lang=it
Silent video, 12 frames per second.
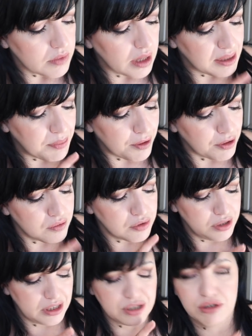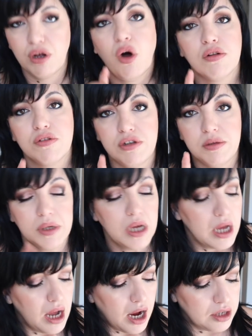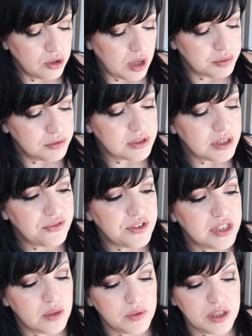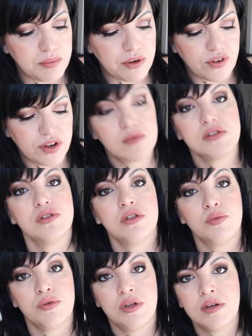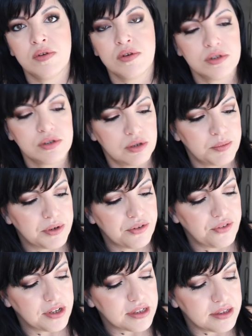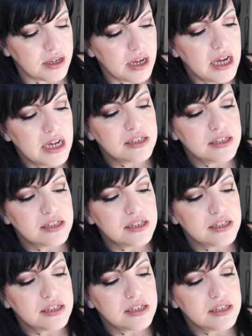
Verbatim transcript: che però devo dire sono ottimi hanno la punta fine quindi per fare questo tipo di lavoro sono perfetti